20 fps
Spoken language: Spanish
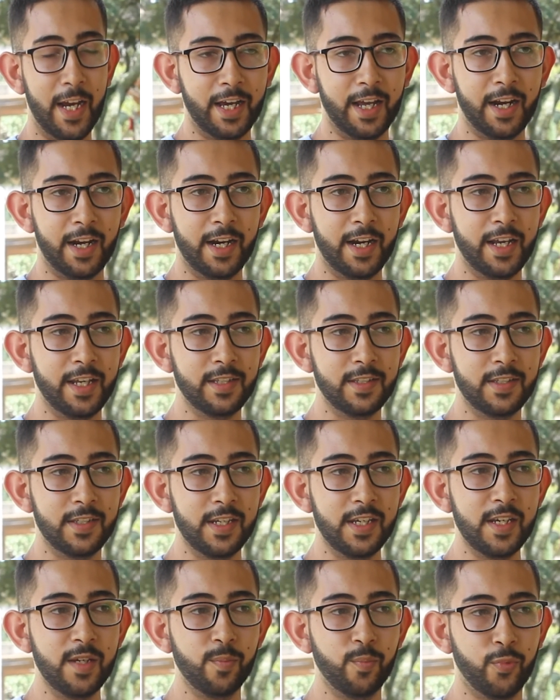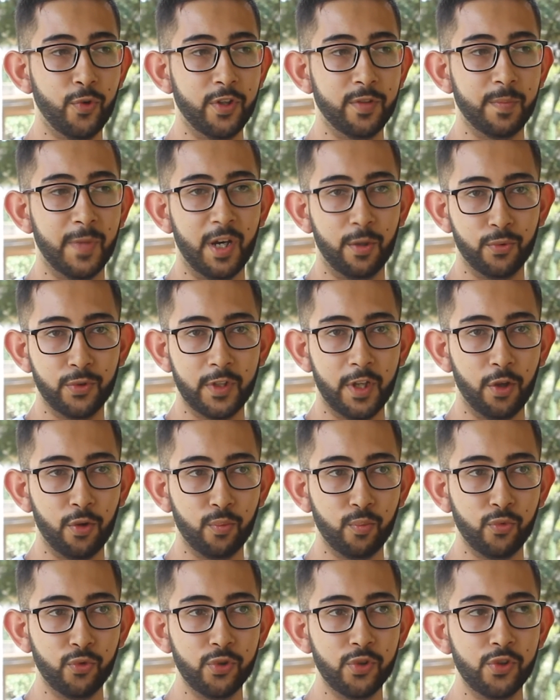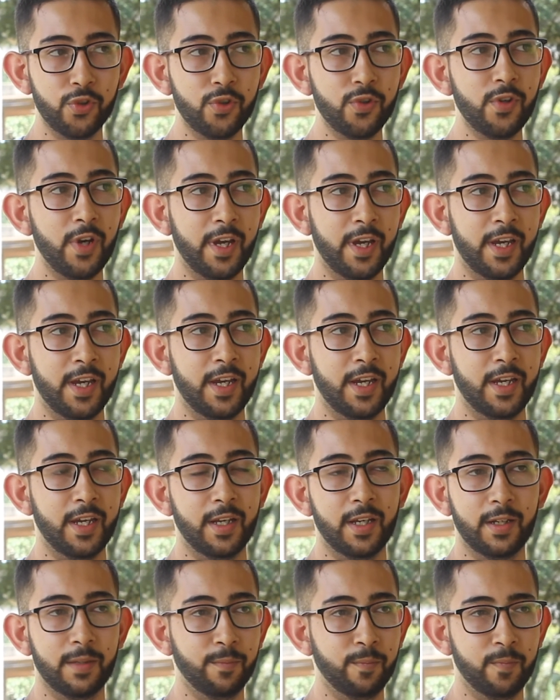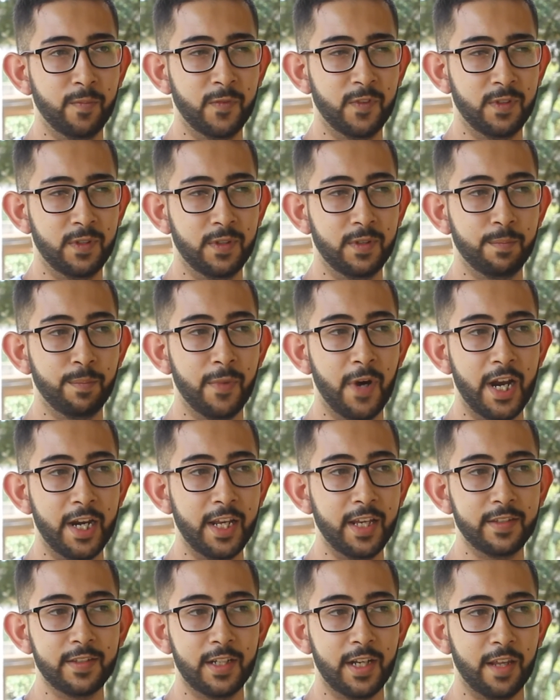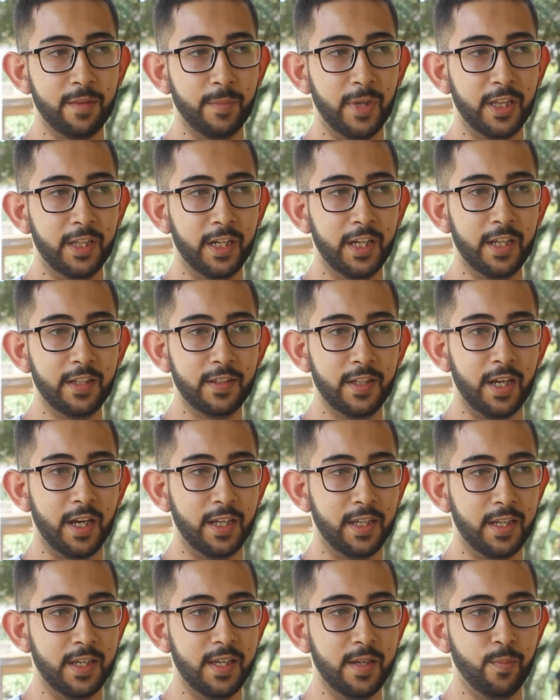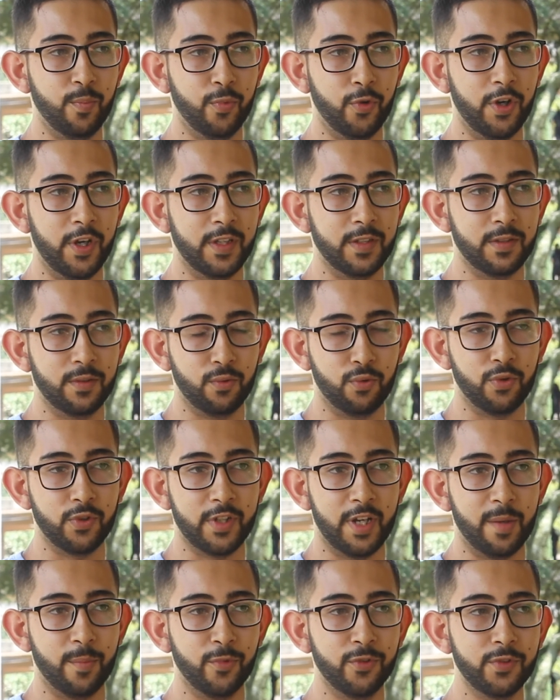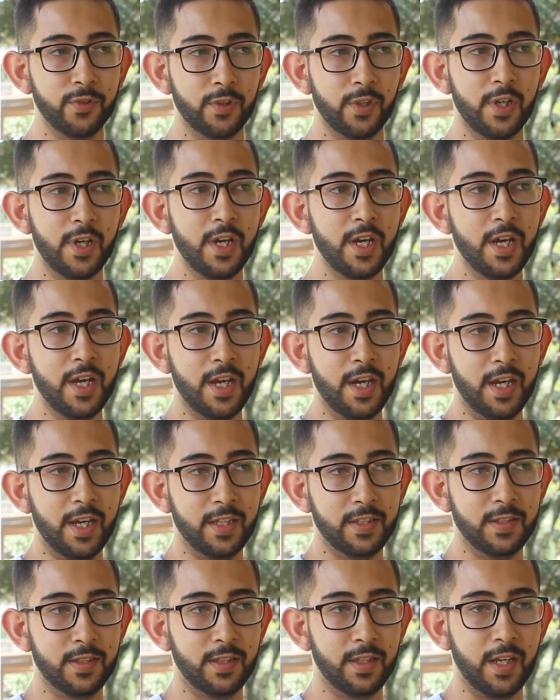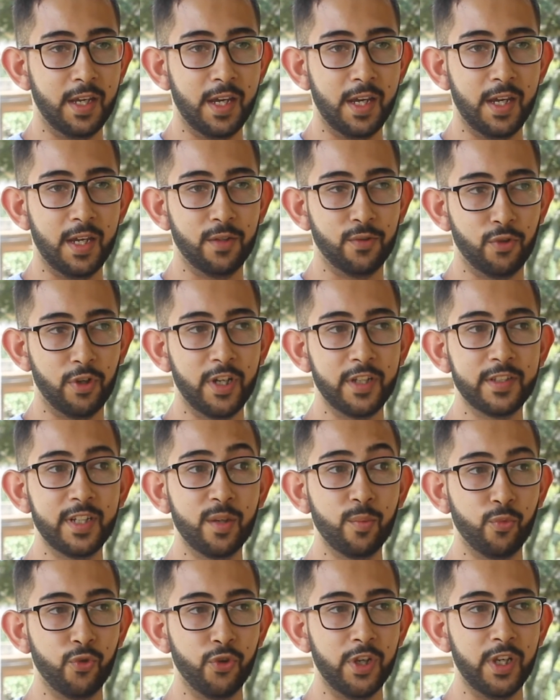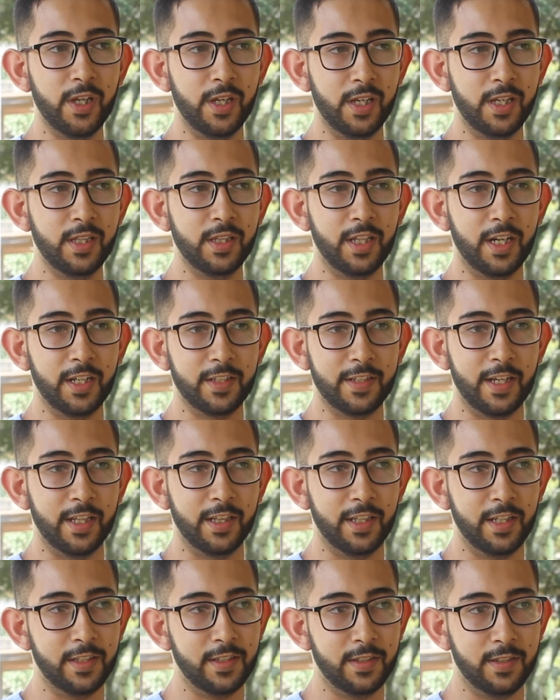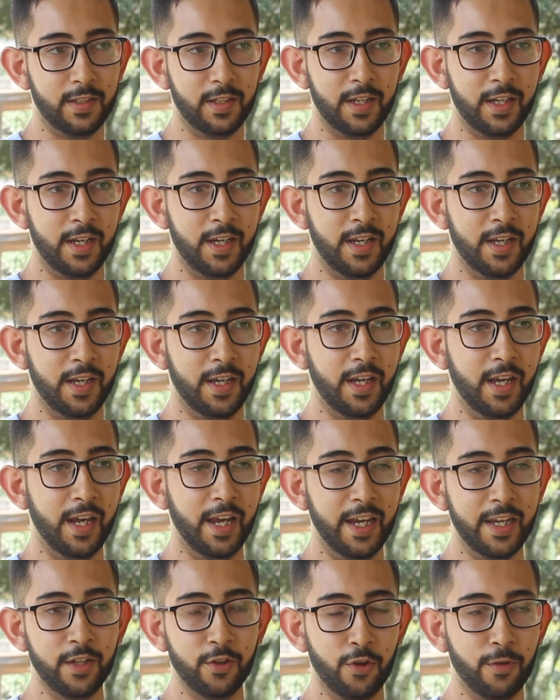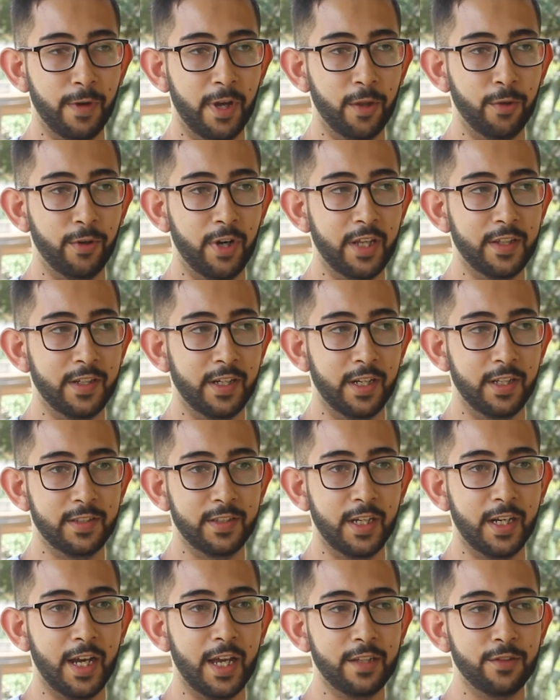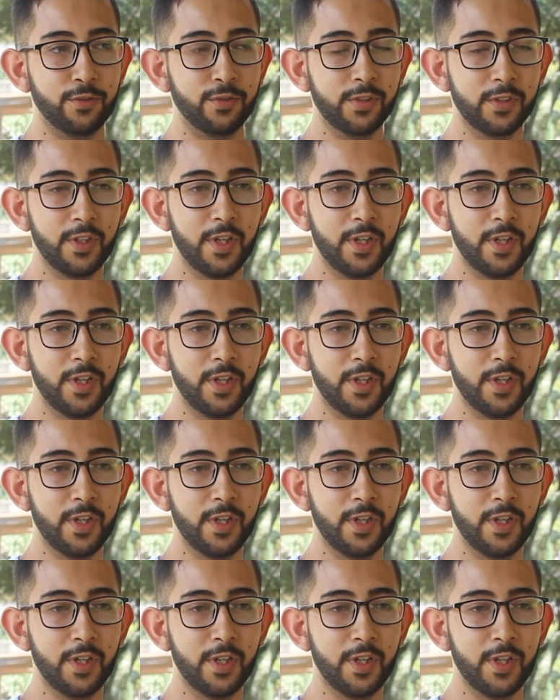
carrera en sí, pues me ha gustado mucho. Eh, varias de las materias que aquí pues cursamos este, suelen ser muy interesantes eh, e innovadoras en este caso.